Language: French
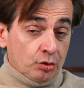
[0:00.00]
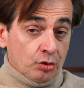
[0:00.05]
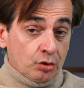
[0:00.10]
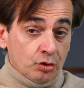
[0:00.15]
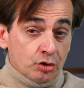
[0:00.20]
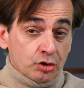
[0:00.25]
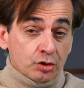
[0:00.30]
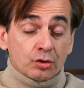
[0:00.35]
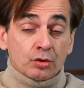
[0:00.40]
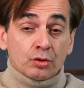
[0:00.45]
de
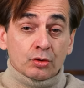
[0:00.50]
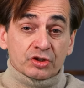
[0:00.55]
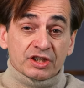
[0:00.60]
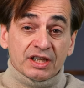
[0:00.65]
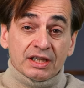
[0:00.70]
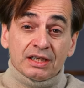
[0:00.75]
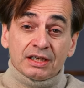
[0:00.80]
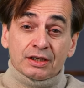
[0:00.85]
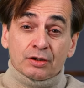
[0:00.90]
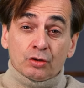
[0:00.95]
coach au
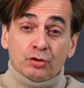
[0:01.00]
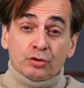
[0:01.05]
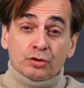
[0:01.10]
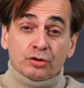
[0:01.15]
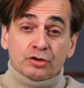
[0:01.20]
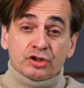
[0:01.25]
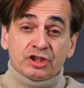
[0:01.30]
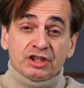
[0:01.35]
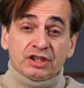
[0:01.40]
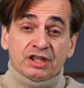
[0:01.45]
sein de l'école de
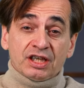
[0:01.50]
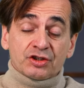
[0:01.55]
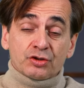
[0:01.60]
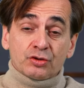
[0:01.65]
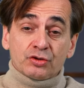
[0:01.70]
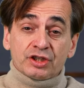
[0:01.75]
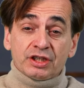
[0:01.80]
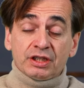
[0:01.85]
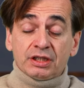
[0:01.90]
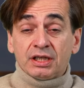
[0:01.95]
coaching
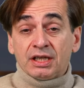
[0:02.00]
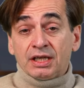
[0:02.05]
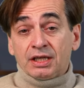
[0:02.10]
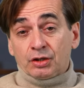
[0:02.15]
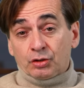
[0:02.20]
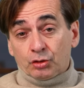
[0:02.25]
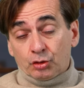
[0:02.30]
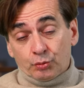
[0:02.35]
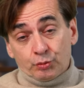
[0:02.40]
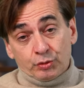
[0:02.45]
d'HEC
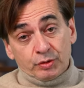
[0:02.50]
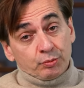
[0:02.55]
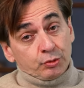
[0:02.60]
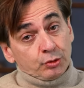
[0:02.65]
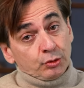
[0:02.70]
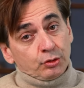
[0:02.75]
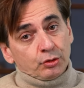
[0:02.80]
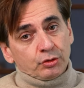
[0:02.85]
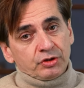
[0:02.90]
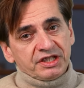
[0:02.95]
depuis
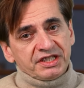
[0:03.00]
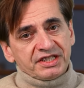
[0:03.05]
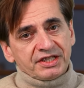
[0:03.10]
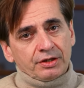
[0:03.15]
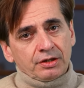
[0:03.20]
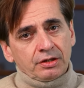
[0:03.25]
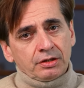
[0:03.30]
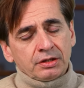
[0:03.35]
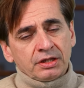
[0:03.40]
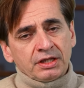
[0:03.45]
plus de 10
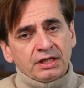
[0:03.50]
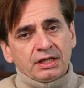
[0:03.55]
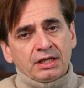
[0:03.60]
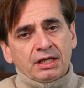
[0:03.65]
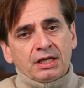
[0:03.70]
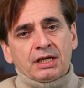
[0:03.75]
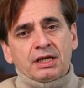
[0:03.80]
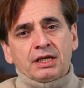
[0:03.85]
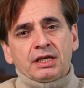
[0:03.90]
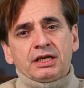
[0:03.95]
ans
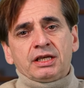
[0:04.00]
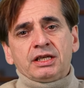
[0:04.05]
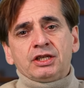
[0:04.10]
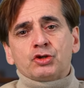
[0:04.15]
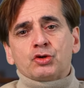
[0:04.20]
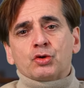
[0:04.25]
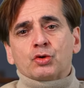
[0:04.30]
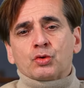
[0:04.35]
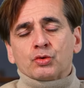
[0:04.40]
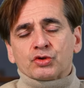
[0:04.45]
et
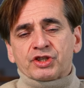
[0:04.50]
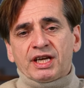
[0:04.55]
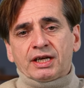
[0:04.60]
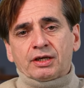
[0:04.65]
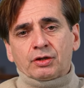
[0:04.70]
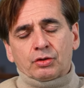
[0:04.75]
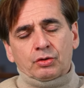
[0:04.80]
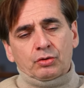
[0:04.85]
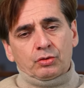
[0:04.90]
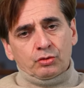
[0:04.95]
je
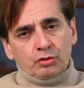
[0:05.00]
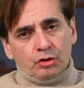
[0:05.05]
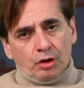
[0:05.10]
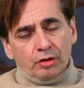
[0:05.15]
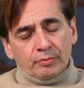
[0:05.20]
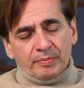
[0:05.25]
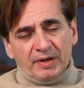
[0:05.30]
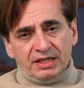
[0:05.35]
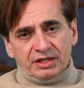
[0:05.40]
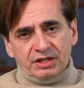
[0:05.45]
consacre une
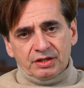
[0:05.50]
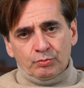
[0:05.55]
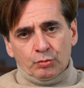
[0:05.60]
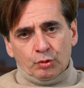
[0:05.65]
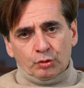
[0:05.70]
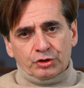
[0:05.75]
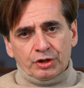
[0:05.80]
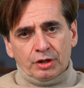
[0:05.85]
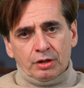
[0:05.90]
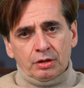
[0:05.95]
grande partie de
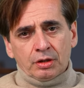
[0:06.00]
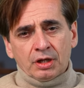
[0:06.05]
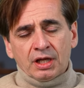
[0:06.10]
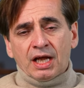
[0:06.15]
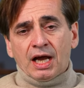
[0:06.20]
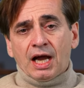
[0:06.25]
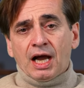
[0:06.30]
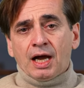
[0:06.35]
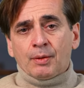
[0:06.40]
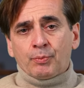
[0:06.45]
mon temps
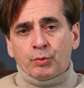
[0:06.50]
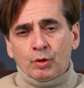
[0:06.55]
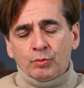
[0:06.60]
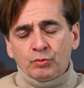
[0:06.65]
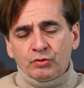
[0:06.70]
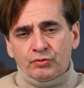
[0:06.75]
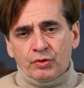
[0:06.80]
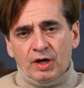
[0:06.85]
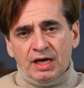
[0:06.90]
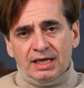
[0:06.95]
à
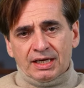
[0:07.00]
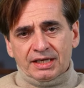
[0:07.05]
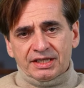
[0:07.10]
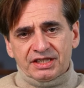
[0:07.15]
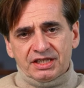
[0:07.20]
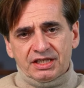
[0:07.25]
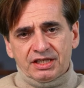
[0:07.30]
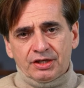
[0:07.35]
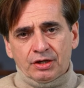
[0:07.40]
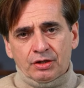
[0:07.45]
promouvoir la
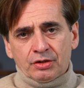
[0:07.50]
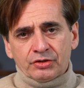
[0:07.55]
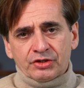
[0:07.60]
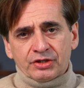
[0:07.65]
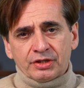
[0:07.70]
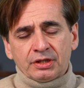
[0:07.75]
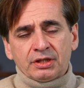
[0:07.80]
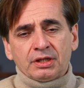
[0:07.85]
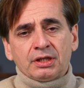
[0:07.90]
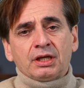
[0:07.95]

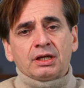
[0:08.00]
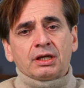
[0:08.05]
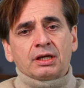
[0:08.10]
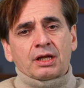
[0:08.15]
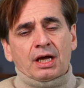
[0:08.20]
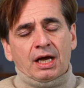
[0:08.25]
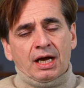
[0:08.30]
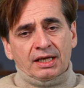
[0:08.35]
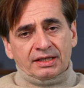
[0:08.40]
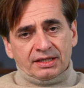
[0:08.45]
résilience
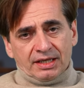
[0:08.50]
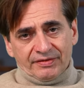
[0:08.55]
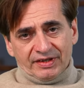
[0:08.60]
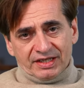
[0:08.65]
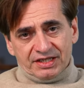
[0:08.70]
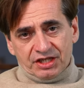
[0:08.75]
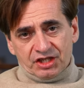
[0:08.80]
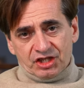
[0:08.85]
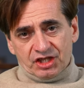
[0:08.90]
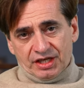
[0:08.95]
à
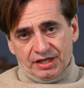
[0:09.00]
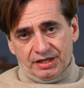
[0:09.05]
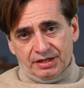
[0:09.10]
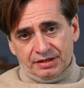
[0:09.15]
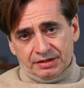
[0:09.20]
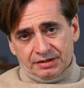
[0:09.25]
travers cette chaîne.